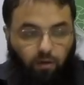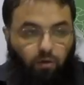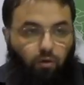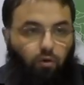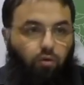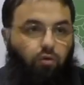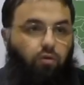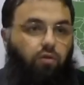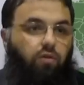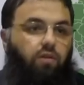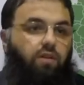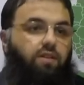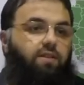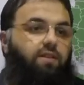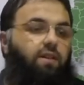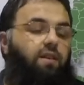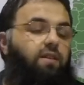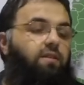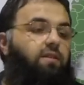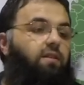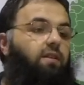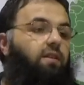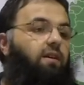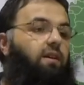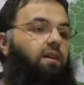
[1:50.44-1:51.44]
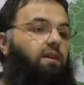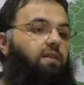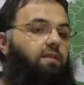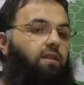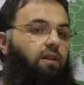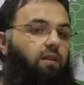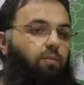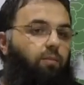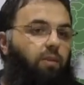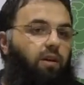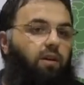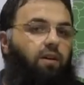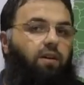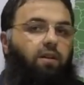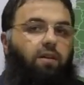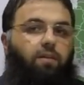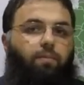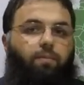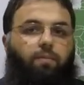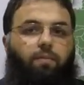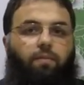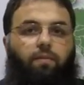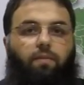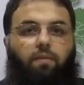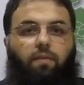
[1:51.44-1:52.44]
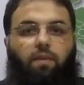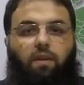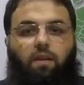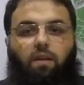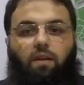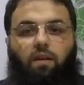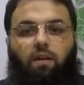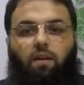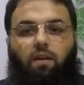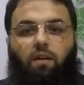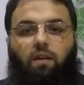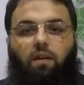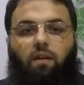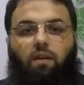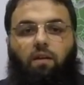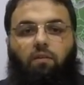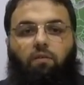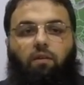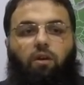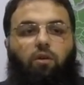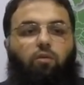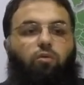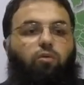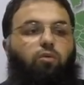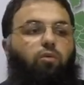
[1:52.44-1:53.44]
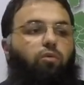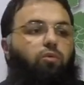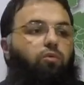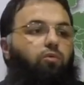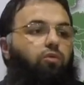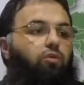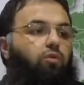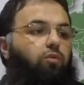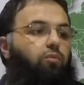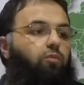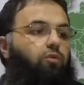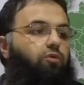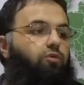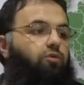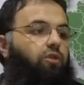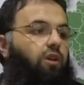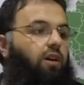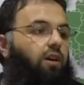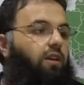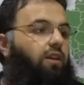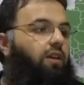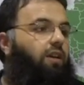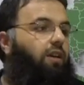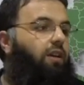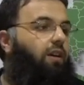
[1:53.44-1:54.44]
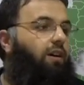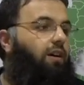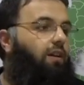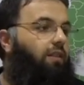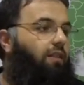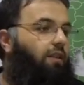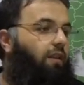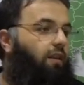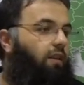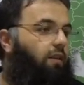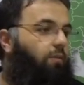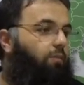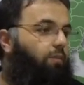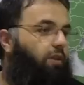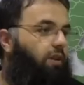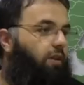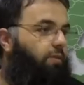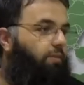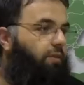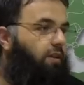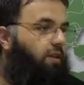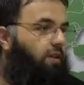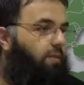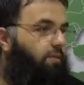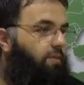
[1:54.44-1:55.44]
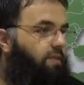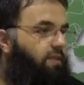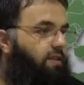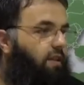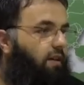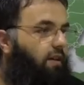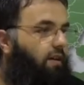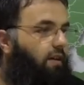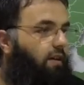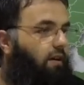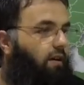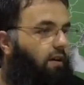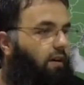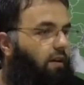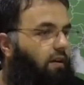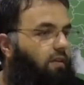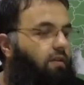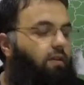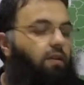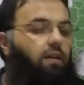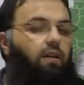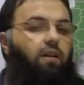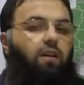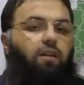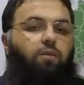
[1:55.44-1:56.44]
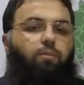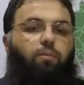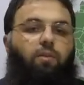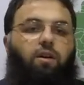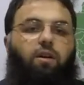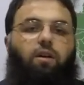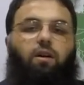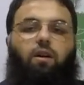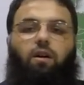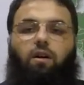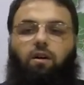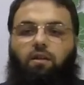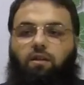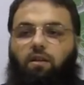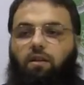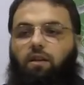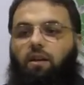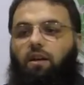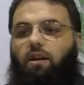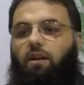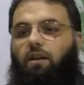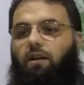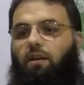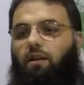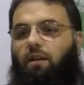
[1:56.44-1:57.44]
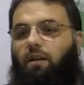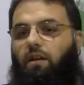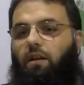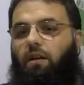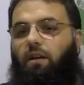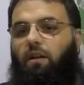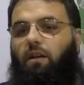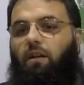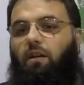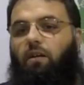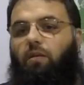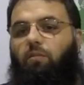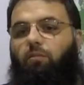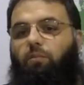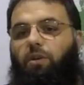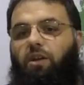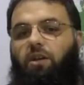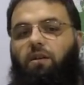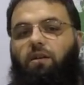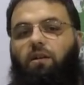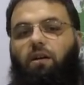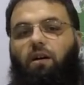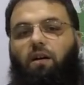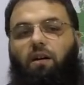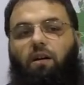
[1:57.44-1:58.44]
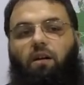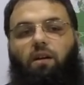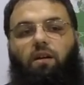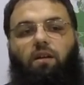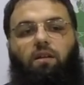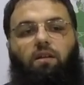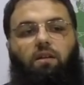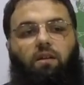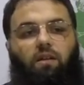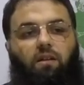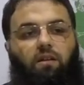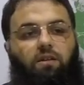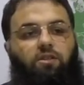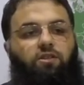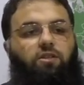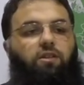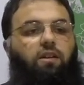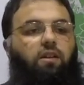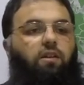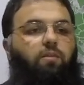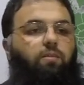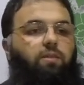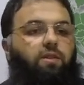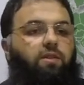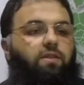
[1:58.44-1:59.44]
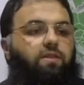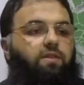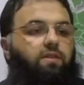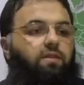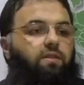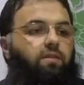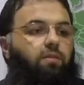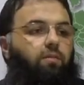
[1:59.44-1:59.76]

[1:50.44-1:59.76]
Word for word: Onun rızasını kazanmak ve unuttuğumuz hakikatleri birbirimize hatırlatmak adına bir araya gelişlerimiz